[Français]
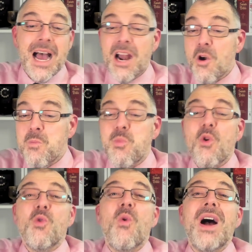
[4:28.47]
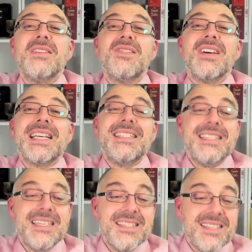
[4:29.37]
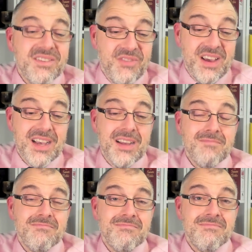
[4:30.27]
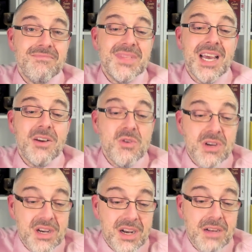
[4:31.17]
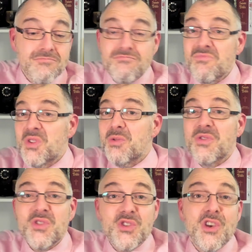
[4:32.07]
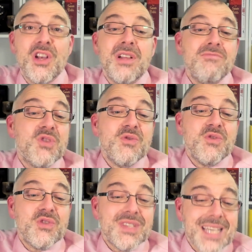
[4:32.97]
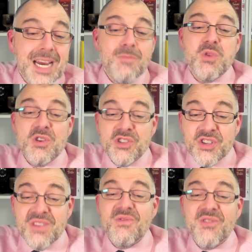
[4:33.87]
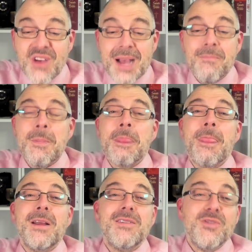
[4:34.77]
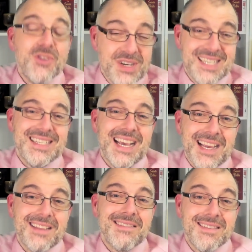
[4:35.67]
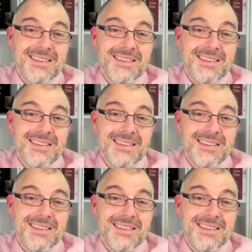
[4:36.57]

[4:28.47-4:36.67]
Alors pourquoi en serait-il différent dans le cas d'une simple jeune femme de Nazareth?